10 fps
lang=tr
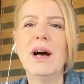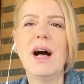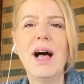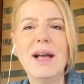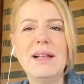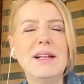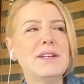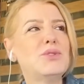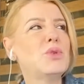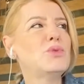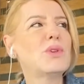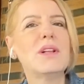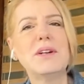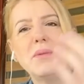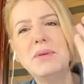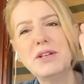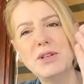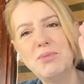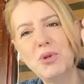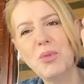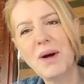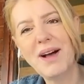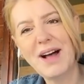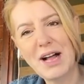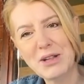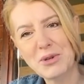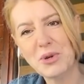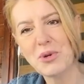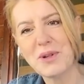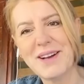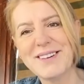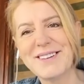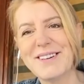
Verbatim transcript: Aileleri çocuklarına bir diploma aldırıyorlar.